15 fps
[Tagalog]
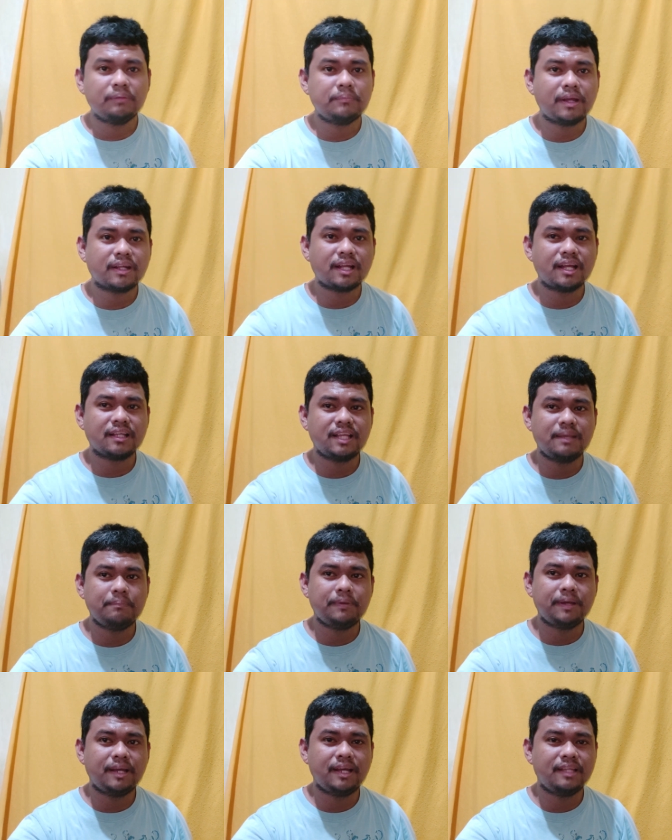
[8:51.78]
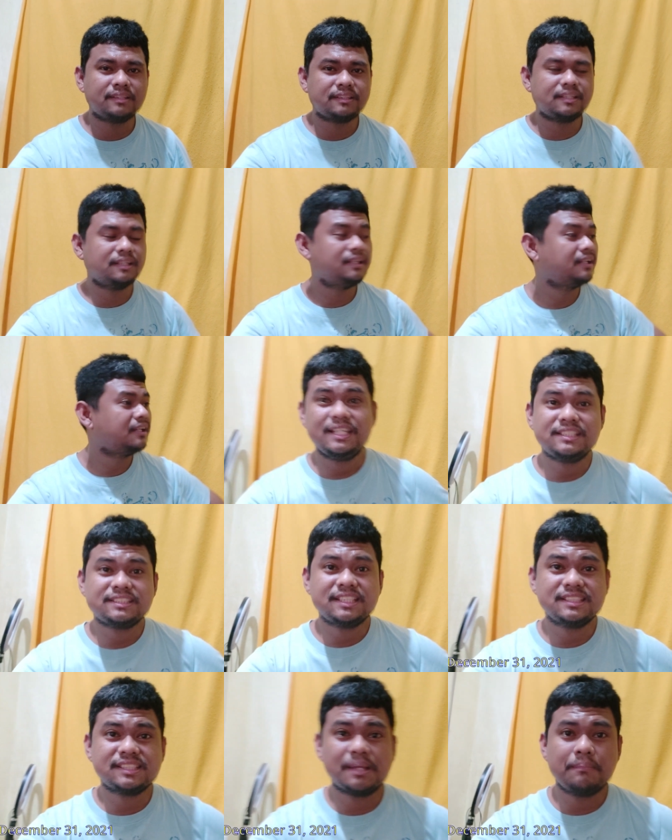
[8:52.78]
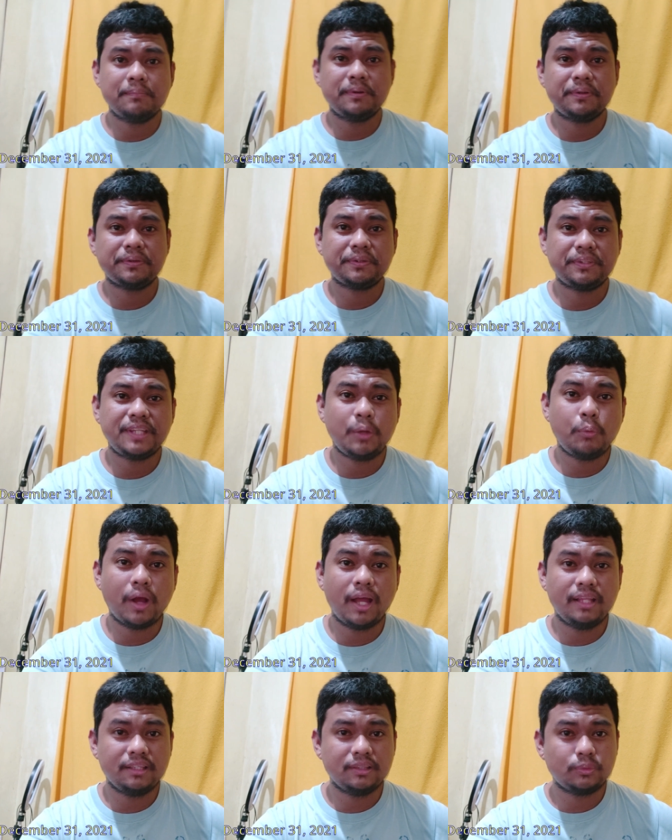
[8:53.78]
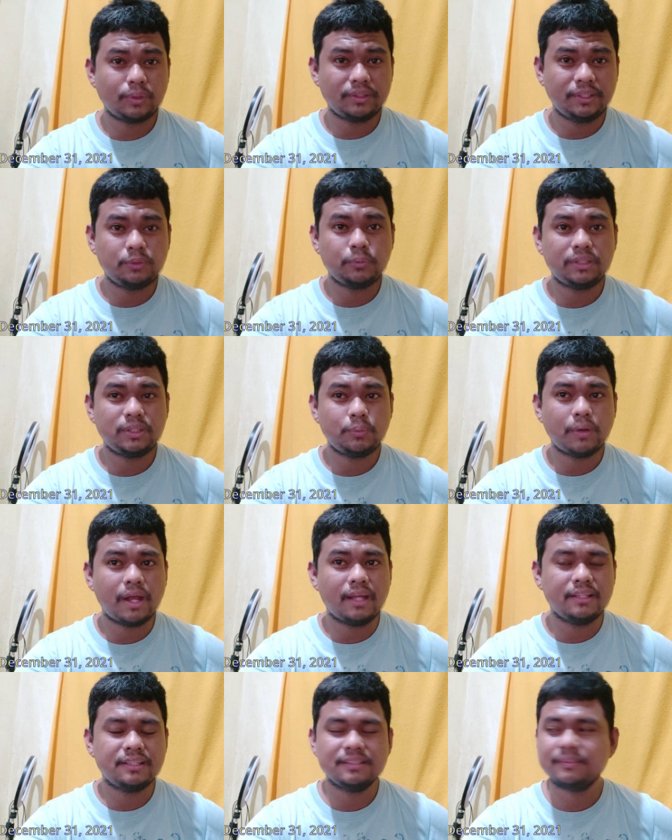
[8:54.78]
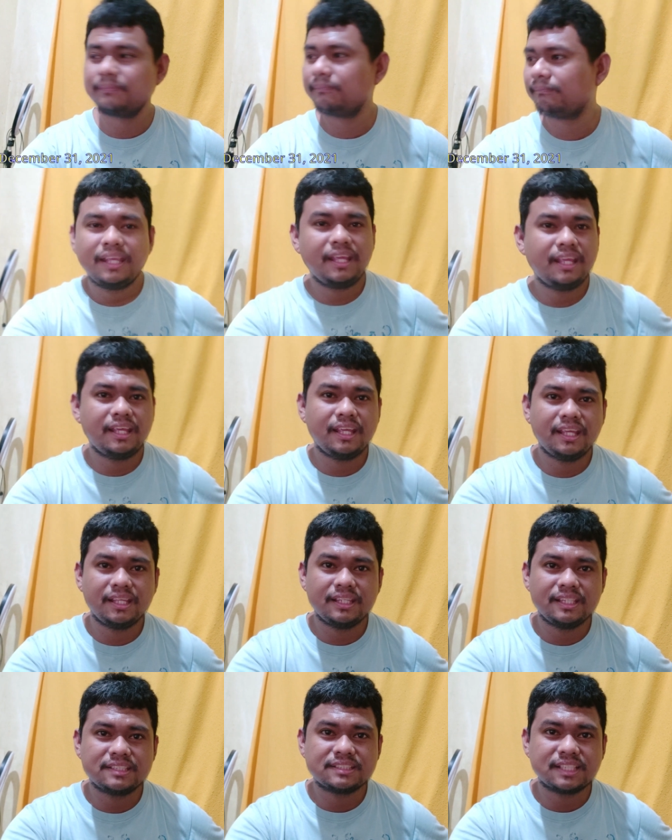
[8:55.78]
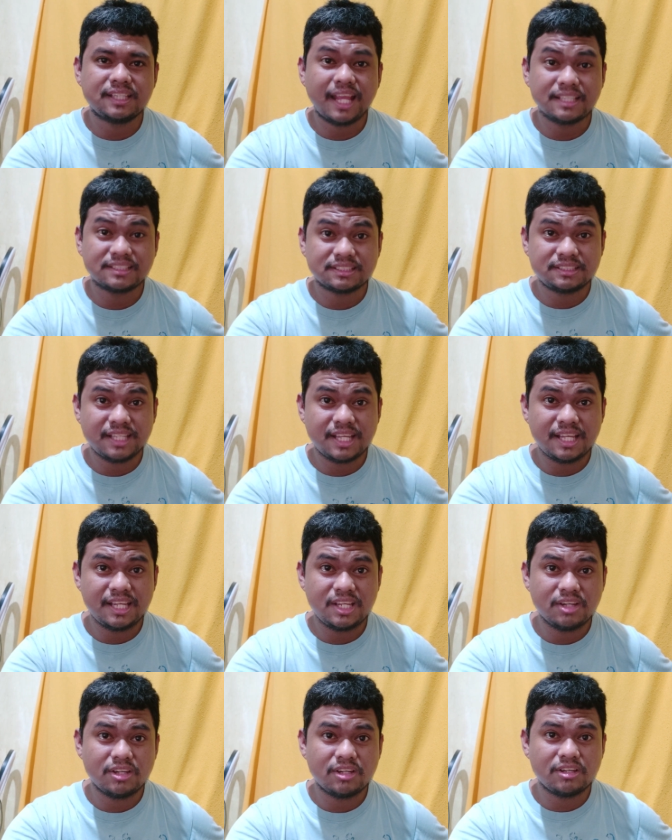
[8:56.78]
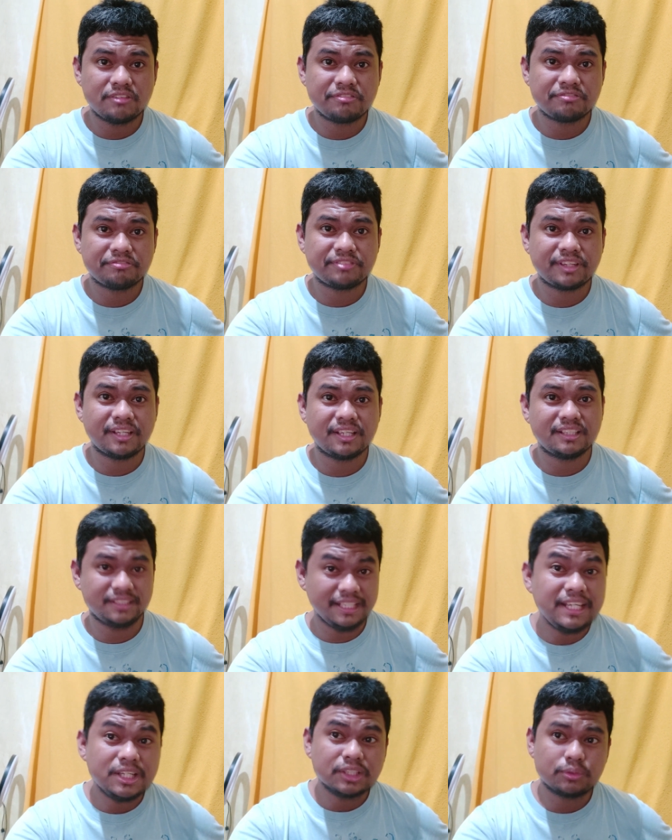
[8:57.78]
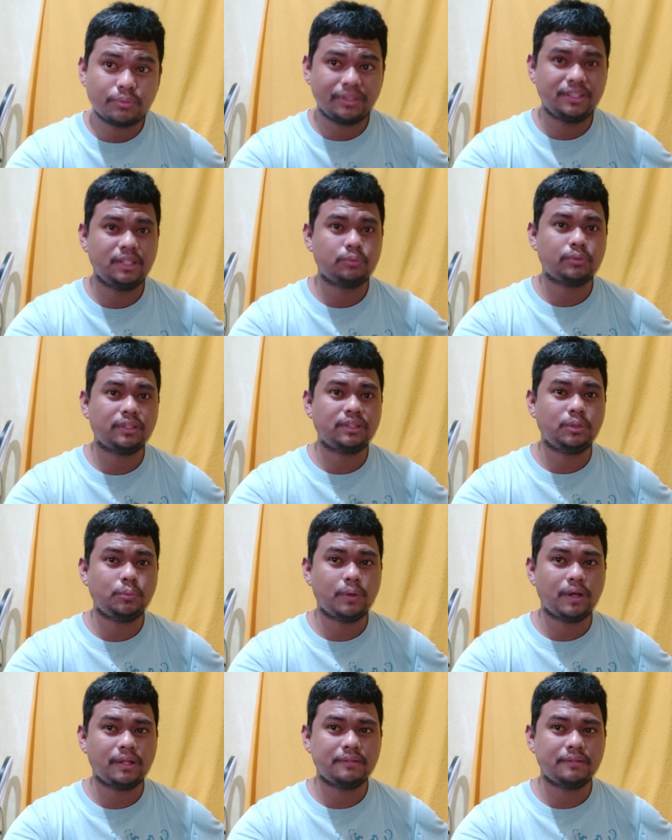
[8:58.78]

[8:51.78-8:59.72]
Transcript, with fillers: Hi mga kakibat! It's December 31, 2021. And it's the last day of uh, the year 2021.